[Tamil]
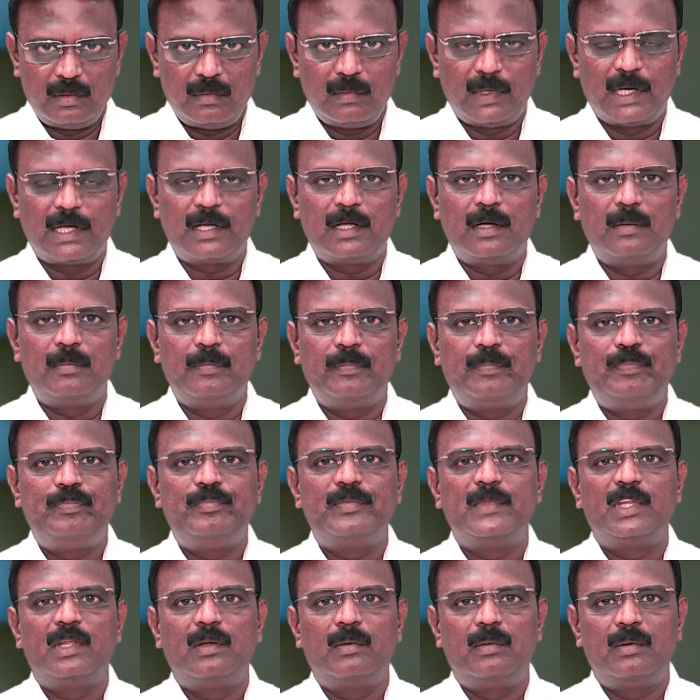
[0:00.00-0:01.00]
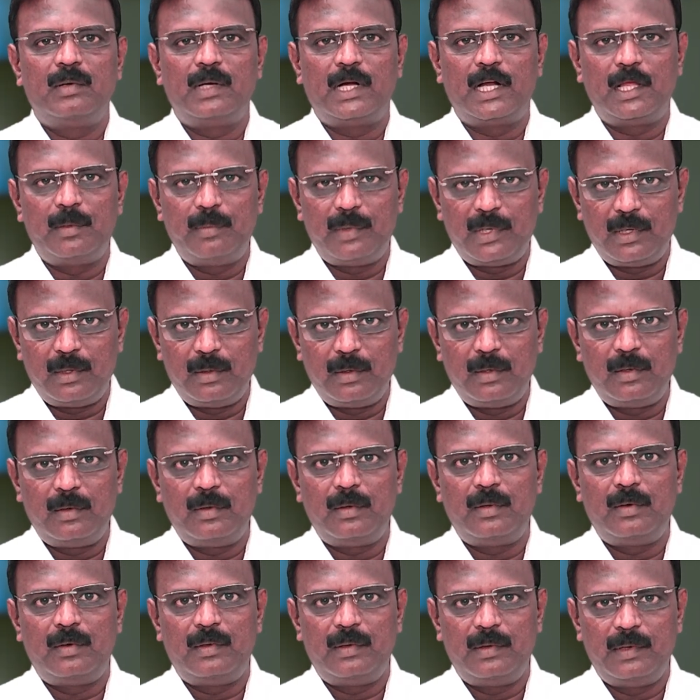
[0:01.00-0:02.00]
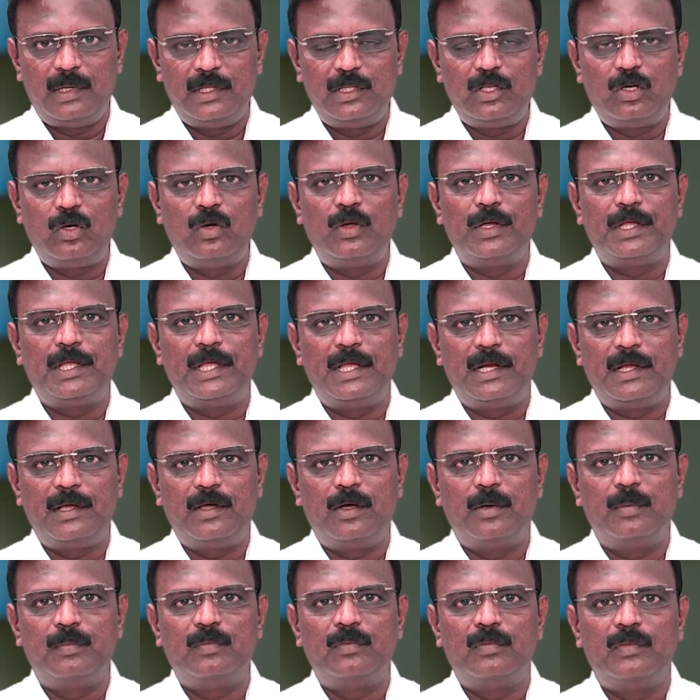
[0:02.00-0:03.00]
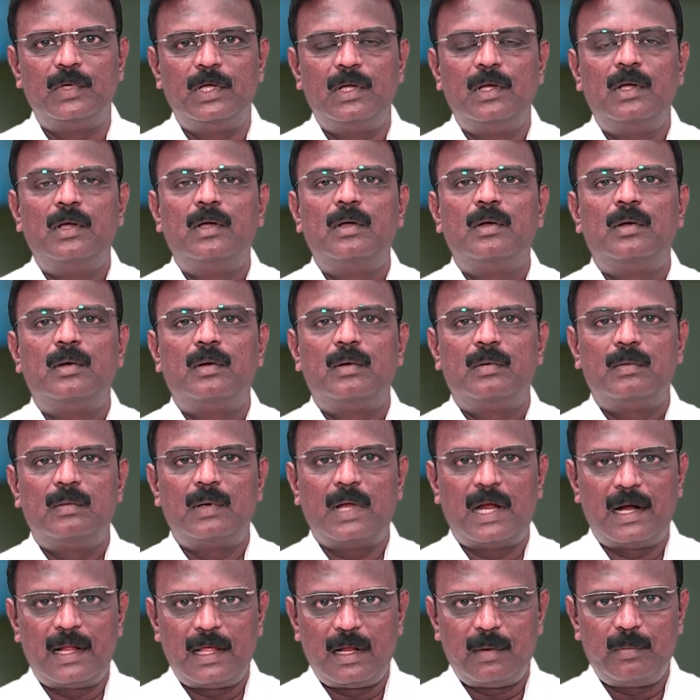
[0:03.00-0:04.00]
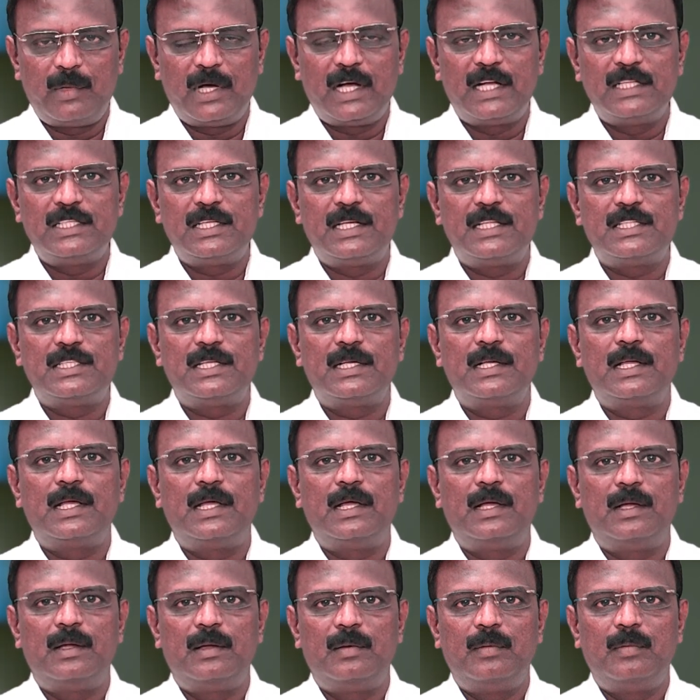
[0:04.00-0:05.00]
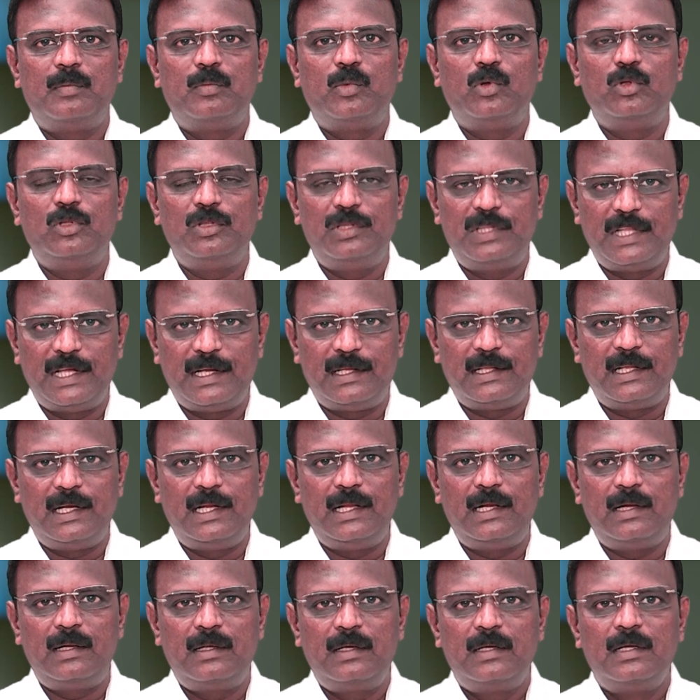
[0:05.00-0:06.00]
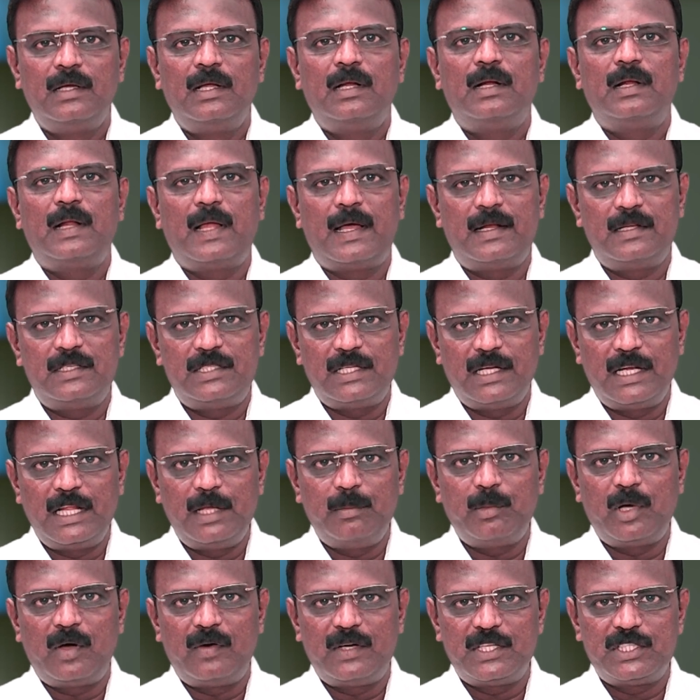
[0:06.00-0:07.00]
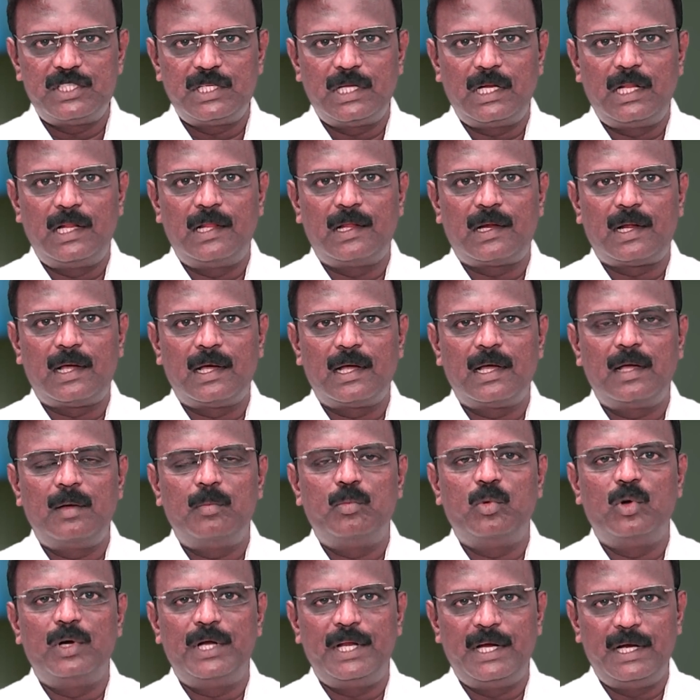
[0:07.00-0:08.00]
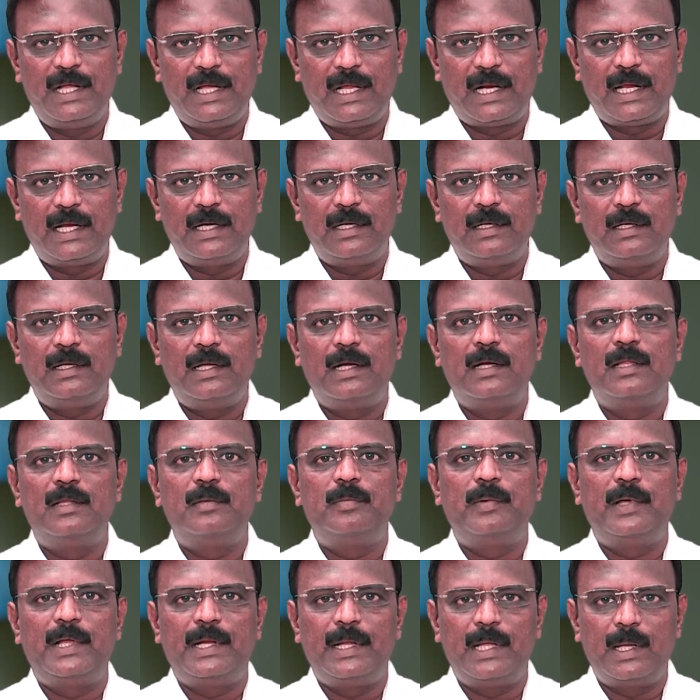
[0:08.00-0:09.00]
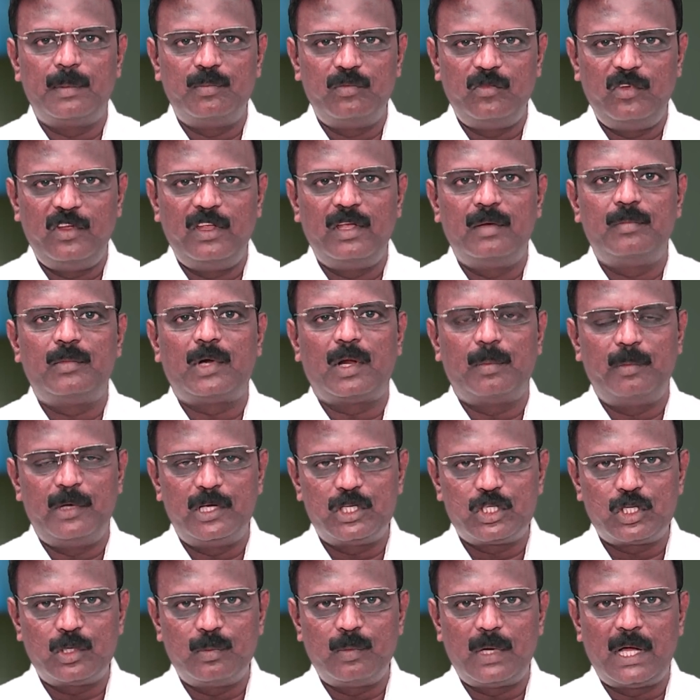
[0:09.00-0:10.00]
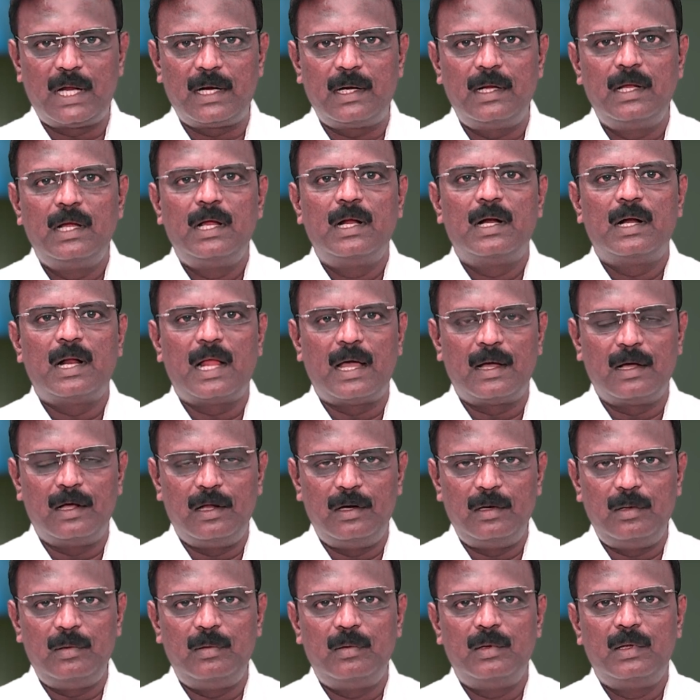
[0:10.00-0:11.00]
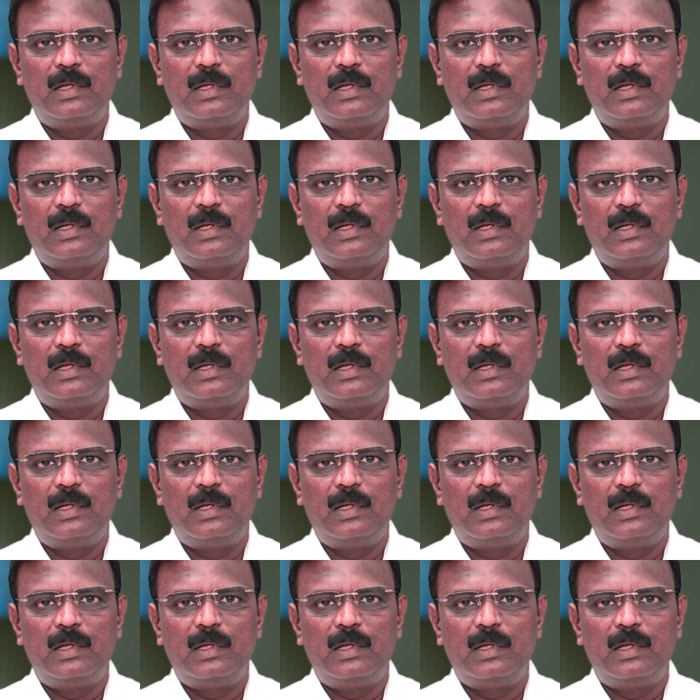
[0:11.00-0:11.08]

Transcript: வணக்கம் நடைபெற எதிர்நோக்கி இருக்கும் நாடார் மகாஜன சங்க பொது தேர்தலில் நான் சென்னை மாவட்ட செயலாளராக போட்டியிடுகிறேன் எனது பெயர் எம் வி எம் ரமேஷ்குமார் நாங்கள்